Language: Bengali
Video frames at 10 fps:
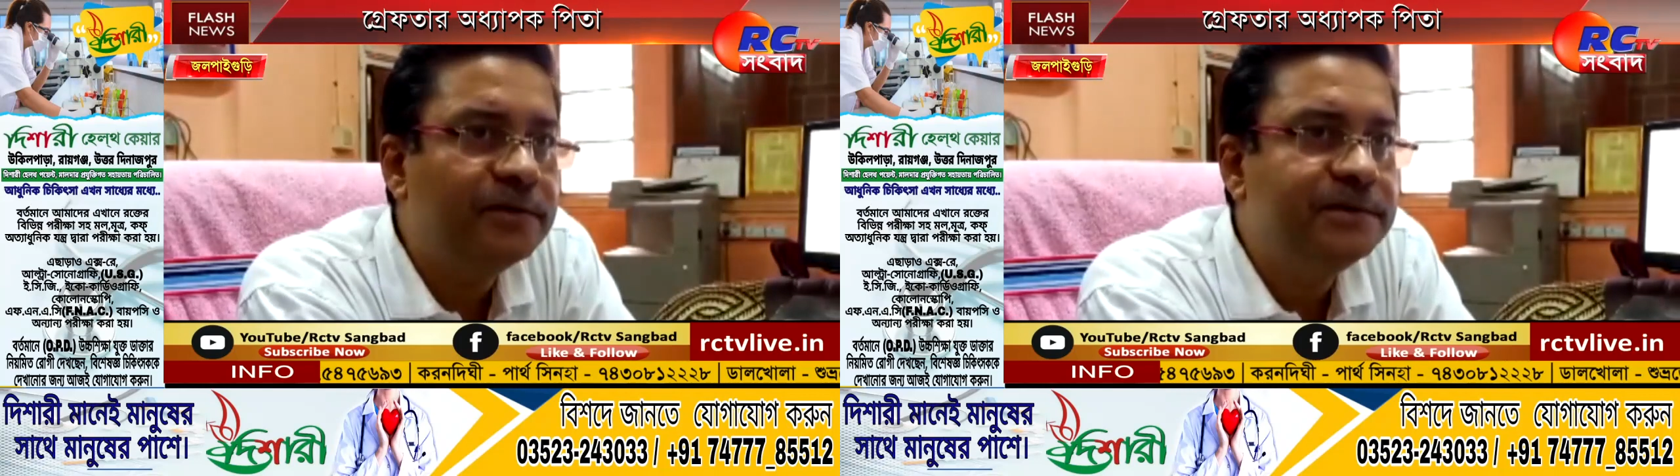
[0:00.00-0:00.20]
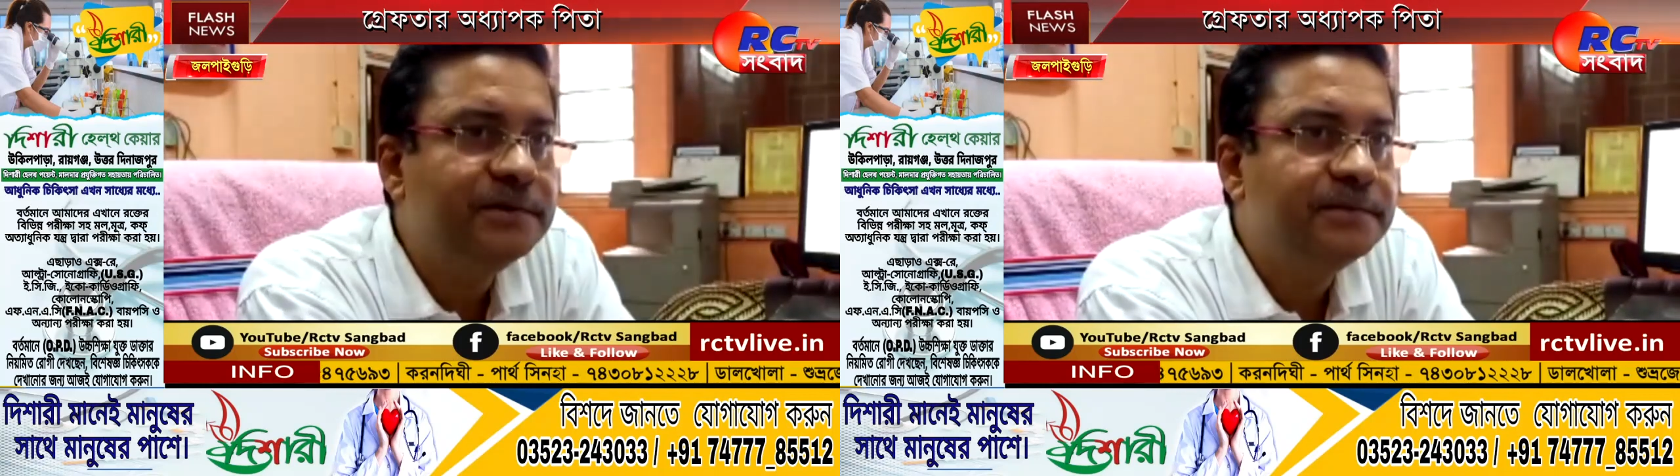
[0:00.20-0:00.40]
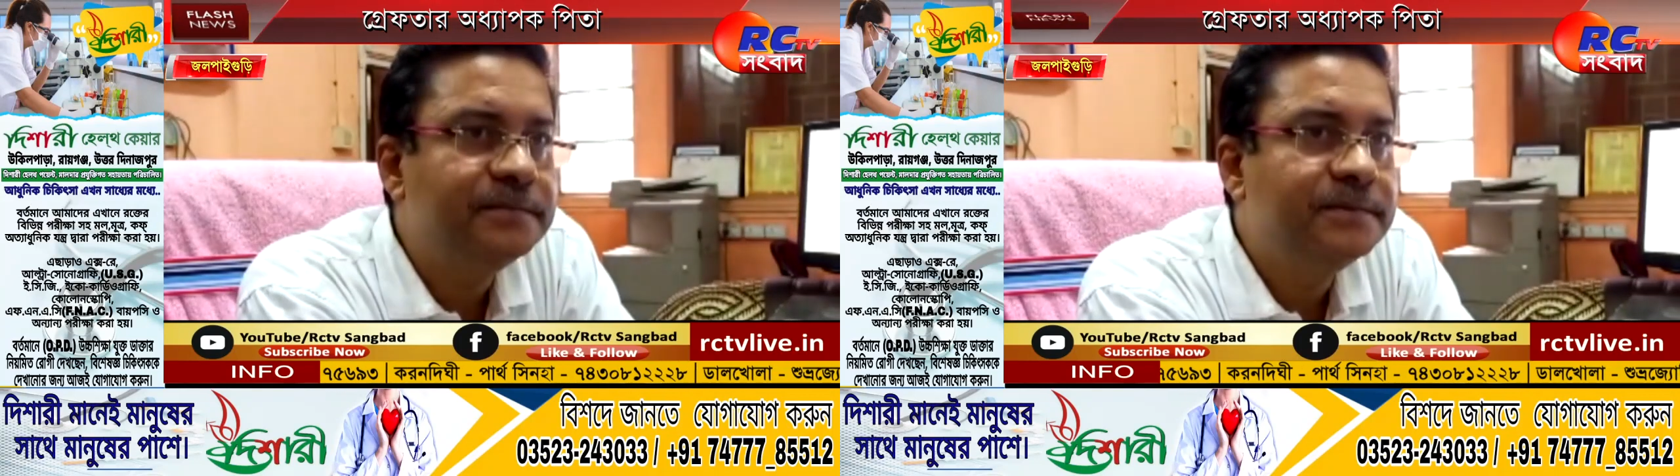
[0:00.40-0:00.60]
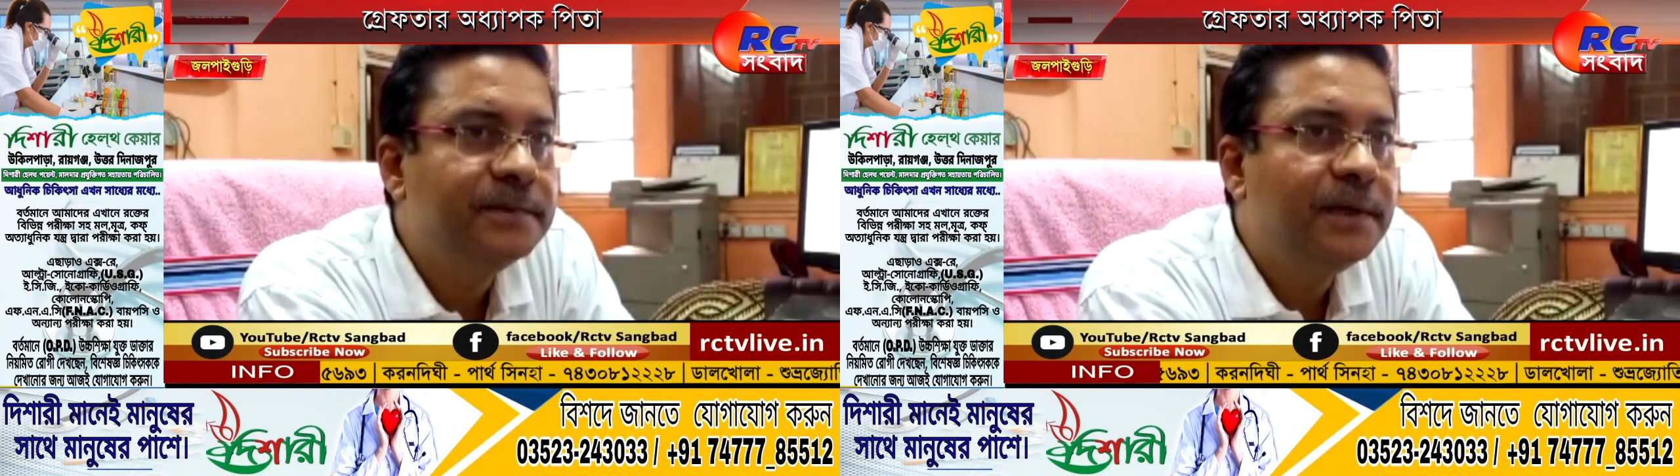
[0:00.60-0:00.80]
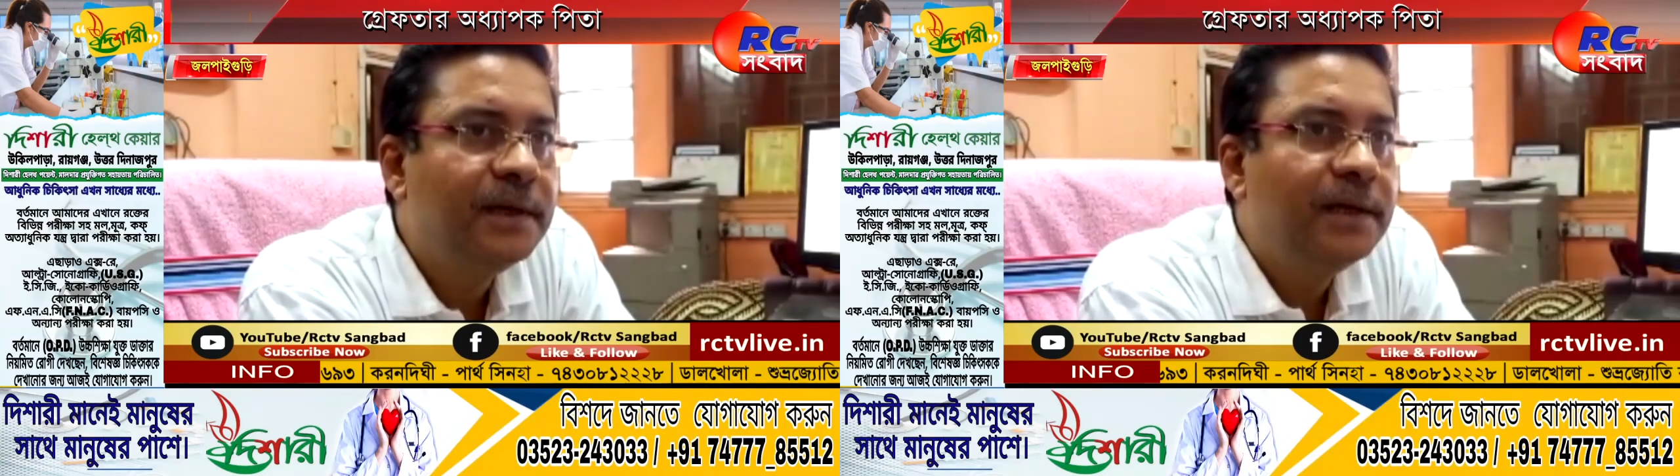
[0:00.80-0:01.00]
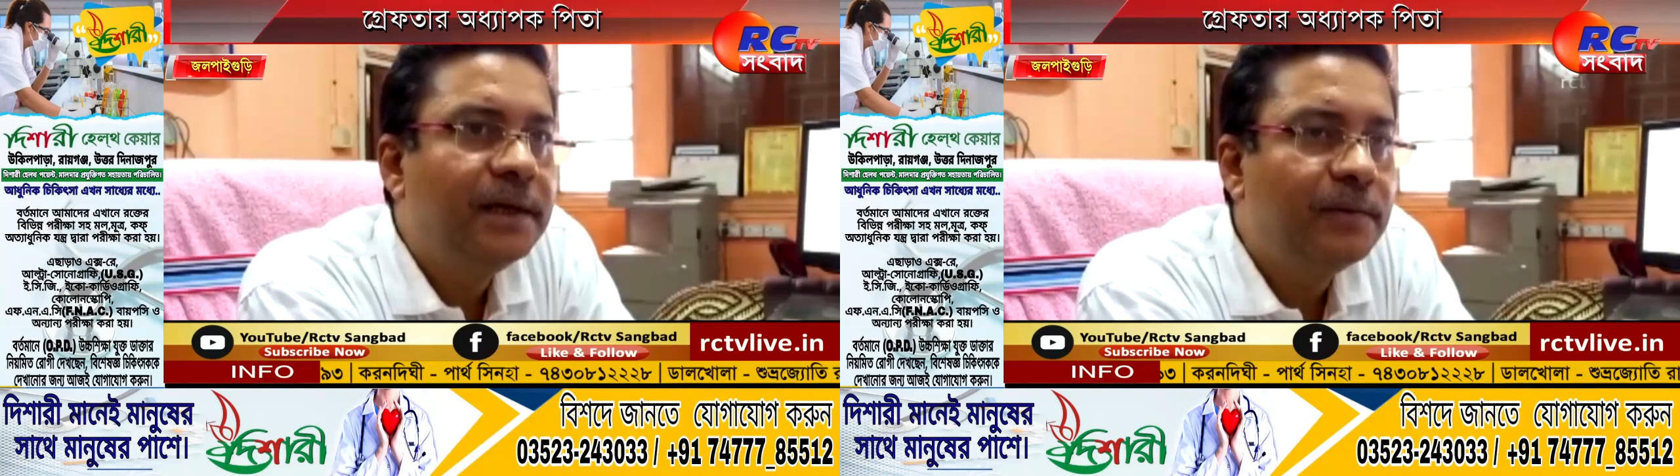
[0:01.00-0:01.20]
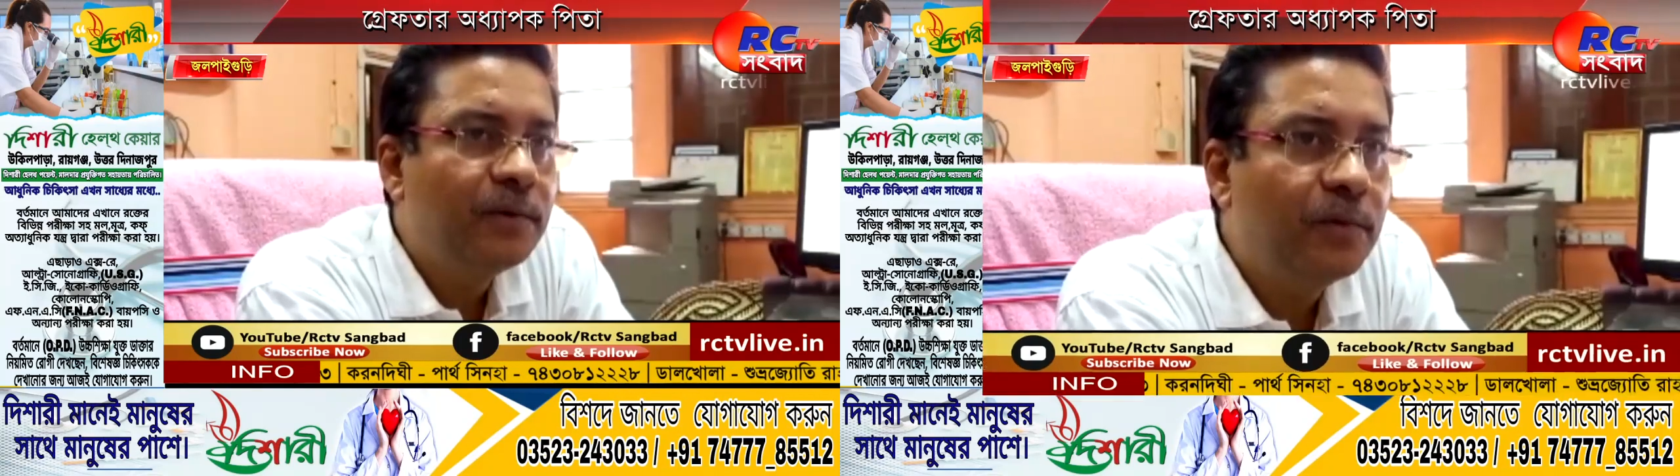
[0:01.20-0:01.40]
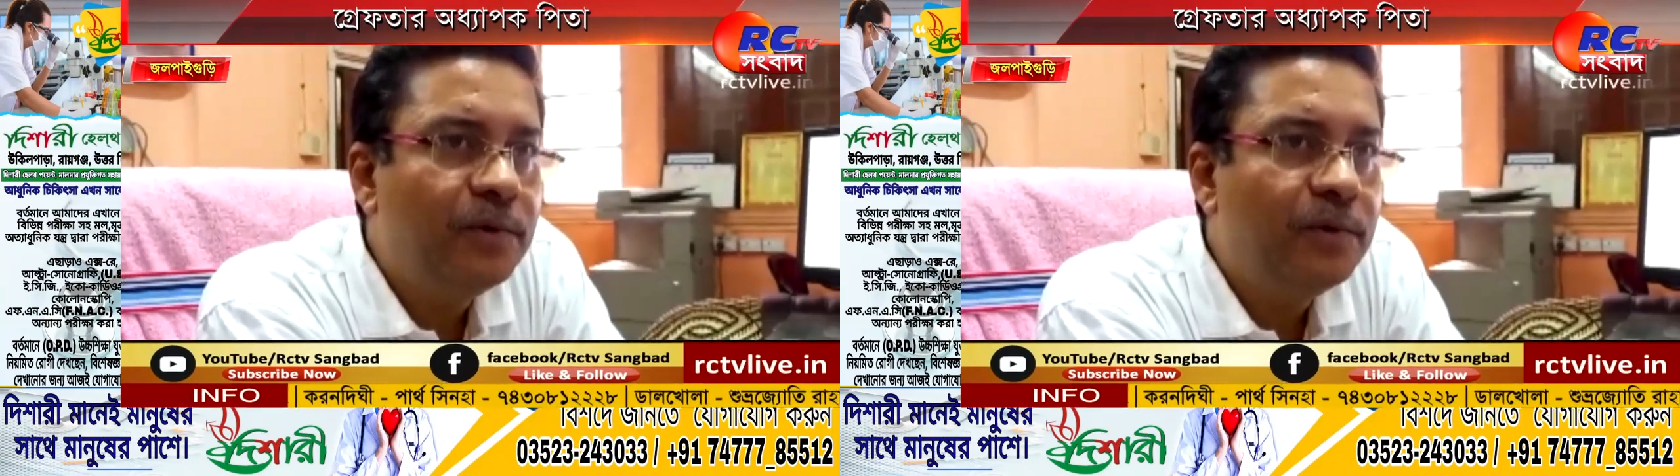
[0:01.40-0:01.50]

হয়েছে এবং